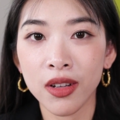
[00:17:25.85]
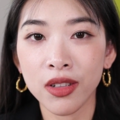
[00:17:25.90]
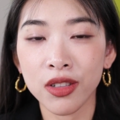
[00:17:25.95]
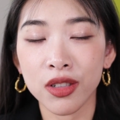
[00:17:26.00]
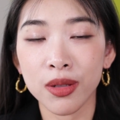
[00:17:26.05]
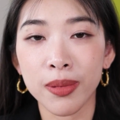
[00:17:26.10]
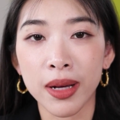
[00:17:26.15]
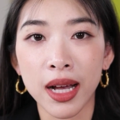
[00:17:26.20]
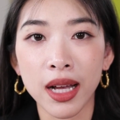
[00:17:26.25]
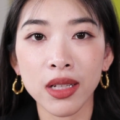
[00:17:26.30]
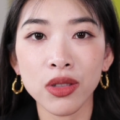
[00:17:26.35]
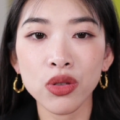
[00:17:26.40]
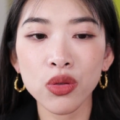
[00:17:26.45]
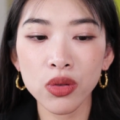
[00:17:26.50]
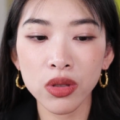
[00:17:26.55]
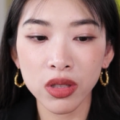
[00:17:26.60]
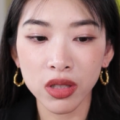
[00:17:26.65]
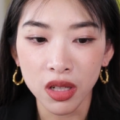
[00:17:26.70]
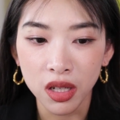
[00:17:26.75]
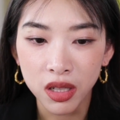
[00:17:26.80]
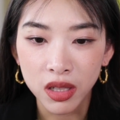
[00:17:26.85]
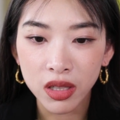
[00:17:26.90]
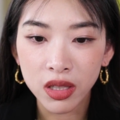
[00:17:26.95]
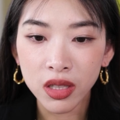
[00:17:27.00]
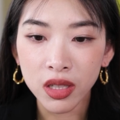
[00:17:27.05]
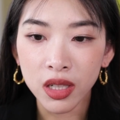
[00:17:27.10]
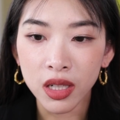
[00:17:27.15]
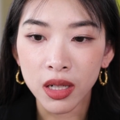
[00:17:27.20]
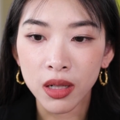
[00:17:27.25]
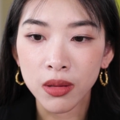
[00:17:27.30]
是吧？就整
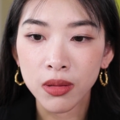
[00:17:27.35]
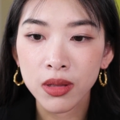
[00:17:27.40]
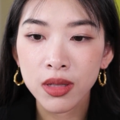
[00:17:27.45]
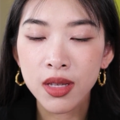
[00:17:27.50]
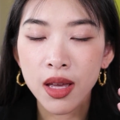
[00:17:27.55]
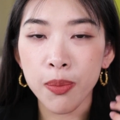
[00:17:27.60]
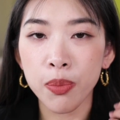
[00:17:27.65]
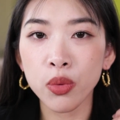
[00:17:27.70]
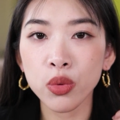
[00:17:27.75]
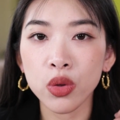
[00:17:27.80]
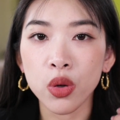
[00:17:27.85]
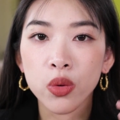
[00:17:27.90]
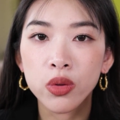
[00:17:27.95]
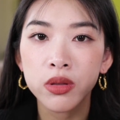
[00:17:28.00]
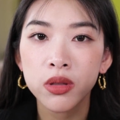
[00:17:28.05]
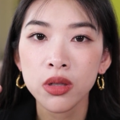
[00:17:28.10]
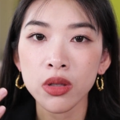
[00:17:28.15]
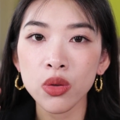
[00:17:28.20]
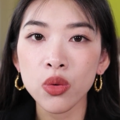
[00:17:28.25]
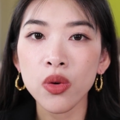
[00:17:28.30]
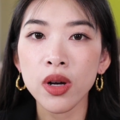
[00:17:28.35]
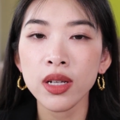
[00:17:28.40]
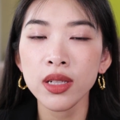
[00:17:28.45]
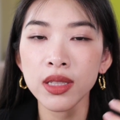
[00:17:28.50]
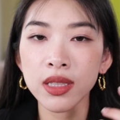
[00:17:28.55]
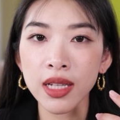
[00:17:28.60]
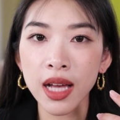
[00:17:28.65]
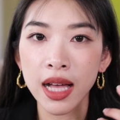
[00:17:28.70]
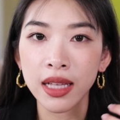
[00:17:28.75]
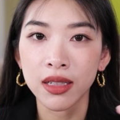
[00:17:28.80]
个在不同灯光
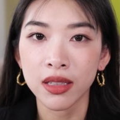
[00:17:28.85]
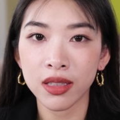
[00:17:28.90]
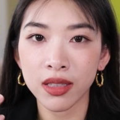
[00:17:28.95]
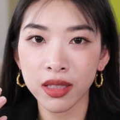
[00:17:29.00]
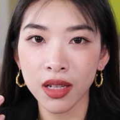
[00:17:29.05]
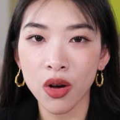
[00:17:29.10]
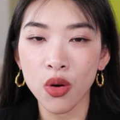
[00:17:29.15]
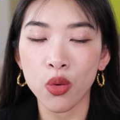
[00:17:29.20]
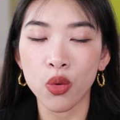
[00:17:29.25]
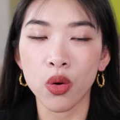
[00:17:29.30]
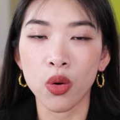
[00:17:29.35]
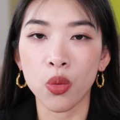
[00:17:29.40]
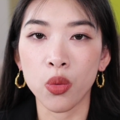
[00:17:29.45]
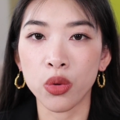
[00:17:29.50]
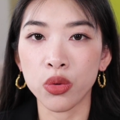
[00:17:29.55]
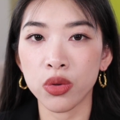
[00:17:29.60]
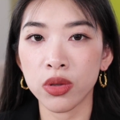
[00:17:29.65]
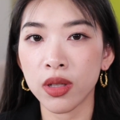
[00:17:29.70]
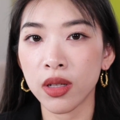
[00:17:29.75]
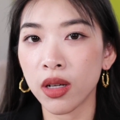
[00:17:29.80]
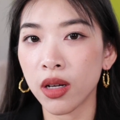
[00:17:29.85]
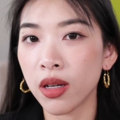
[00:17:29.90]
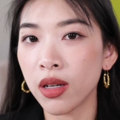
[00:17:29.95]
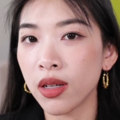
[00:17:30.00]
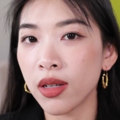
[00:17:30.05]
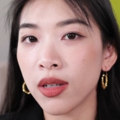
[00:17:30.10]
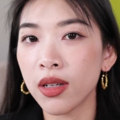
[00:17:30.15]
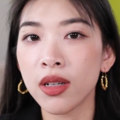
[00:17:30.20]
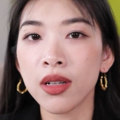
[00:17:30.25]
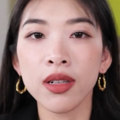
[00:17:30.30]
下的效果，我觉得
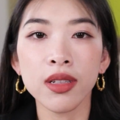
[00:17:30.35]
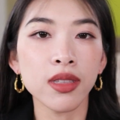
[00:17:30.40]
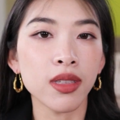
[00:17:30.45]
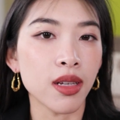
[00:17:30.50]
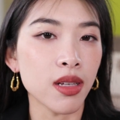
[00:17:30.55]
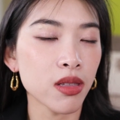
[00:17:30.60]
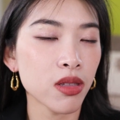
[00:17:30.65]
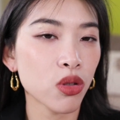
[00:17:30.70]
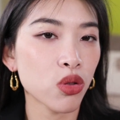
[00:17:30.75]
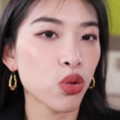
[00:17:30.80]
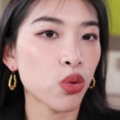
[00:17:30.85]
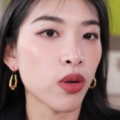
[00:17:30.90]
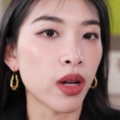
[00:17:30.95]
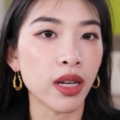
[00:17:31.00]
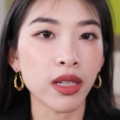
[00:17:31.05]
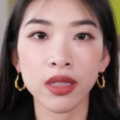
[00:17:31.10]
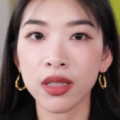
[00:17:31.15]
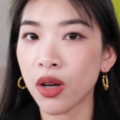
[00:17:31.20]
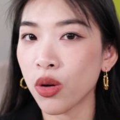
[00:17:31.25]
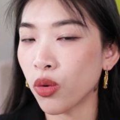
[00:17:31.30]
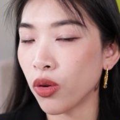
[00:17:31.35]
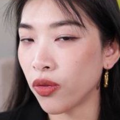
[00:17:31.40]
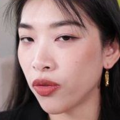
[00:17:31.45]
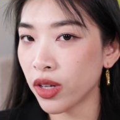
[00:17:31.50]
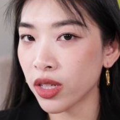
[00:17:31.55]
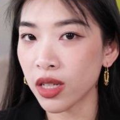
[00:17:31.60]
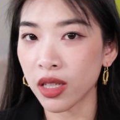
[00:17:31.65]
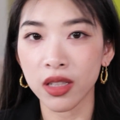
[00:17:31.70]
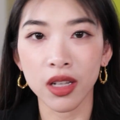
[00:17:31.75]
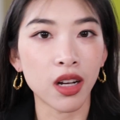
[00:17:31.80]
颜色出来效果
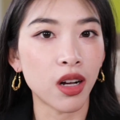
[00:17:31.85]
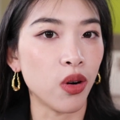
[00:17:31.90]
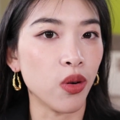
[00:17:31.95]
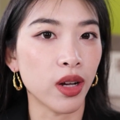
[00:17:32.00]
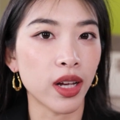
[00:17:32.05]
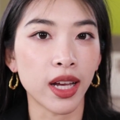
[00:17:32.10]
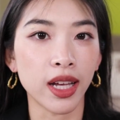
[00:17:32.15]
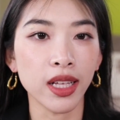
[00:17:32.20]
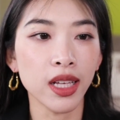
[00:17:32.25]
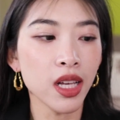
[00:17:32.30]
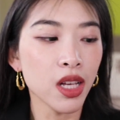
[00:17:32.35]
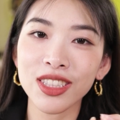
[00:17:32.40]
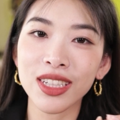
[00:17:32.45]
非常的好看。